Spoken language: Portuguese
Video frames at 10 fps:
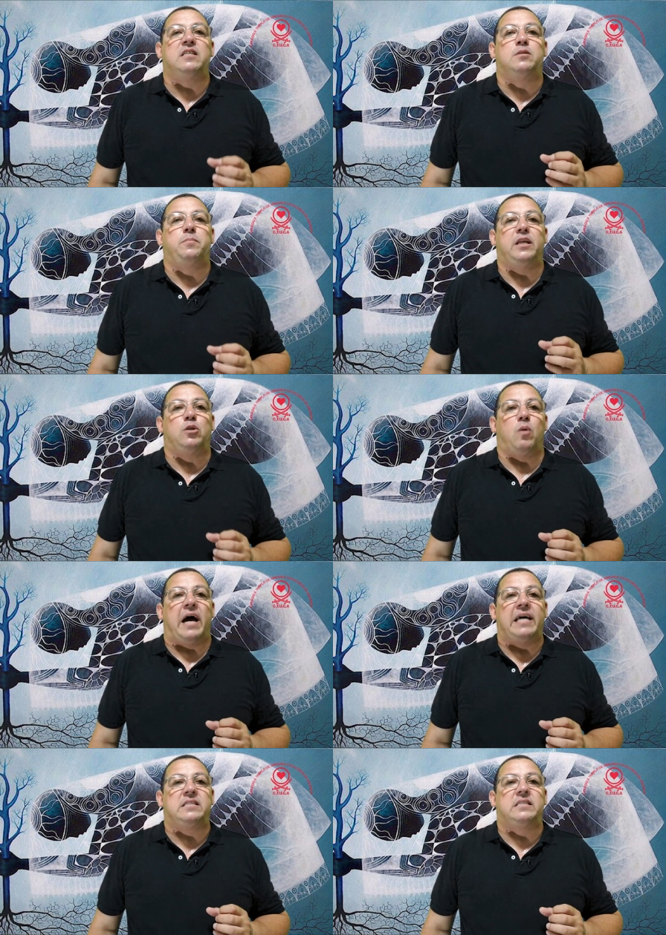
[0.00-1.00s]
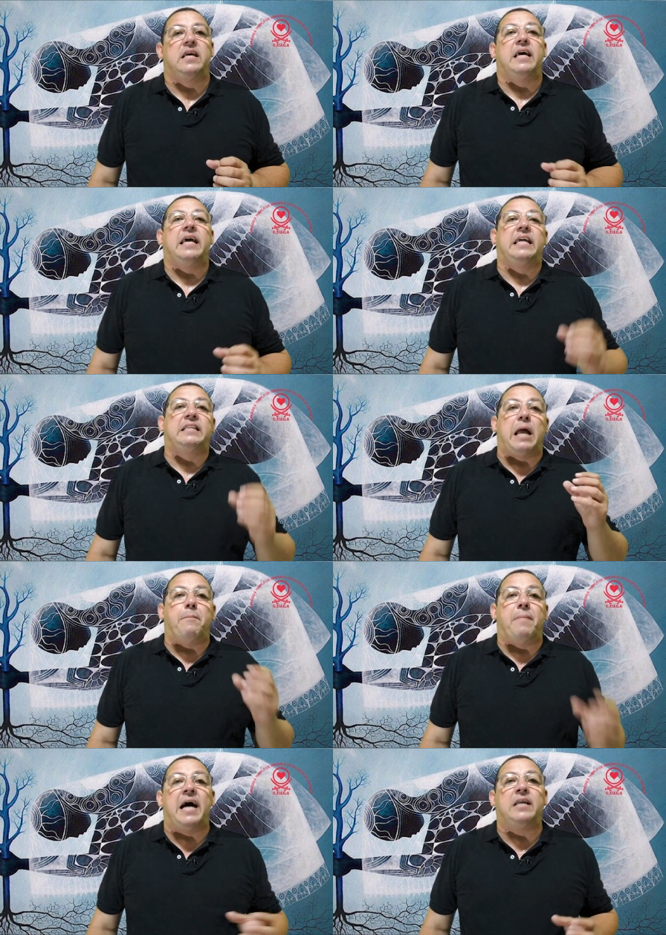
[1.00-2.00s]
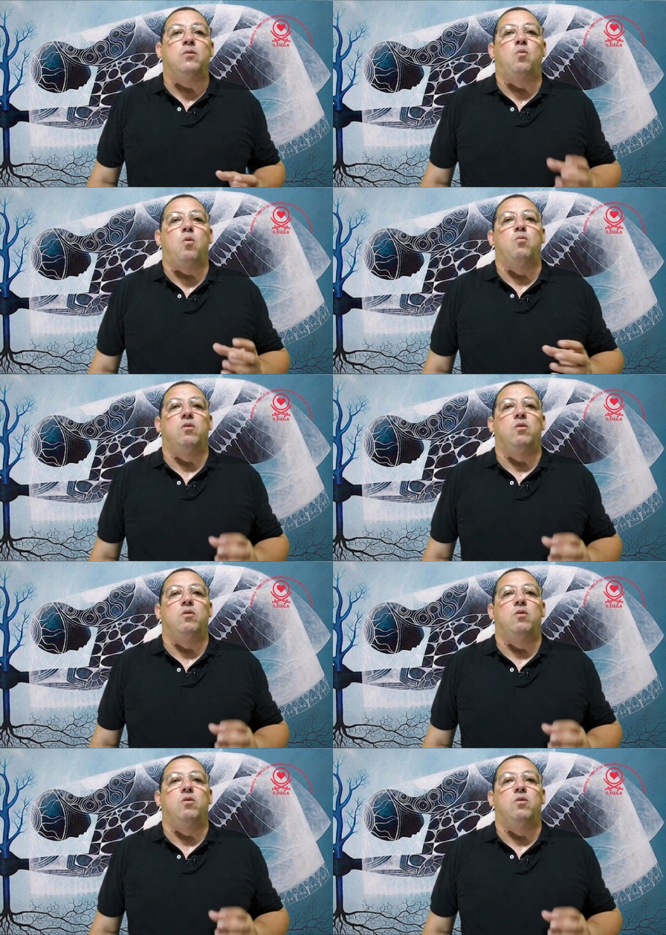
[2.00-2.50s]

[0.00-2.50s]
espirituais que trabalham com